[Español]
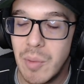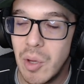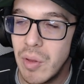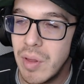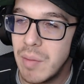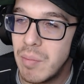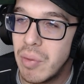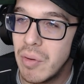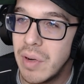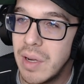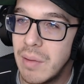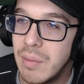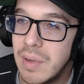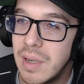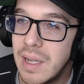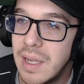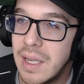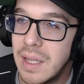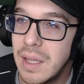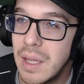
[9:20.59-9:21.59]
tenemos
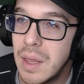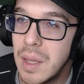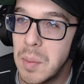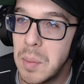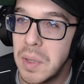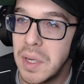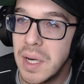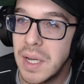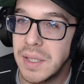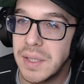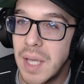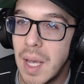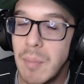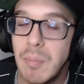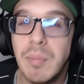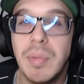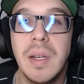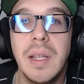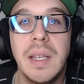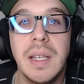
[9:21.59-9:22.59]
disponible disciplina
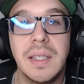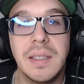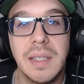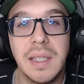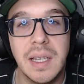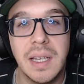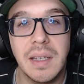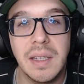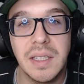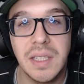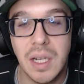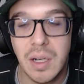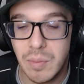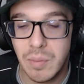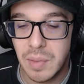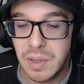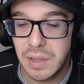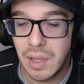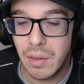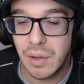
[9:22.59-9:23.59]
sampling, así que
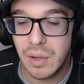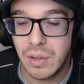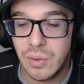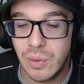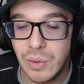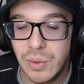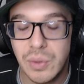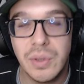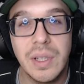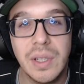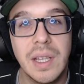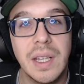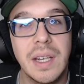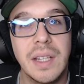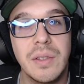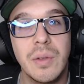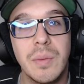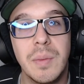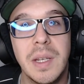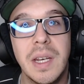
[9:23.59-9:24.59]
echarle un vistazo al curso si
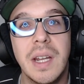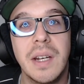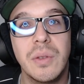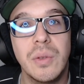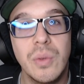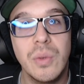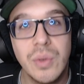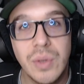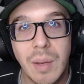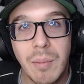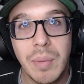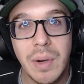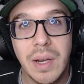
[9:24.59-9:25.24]
quieres dominar tus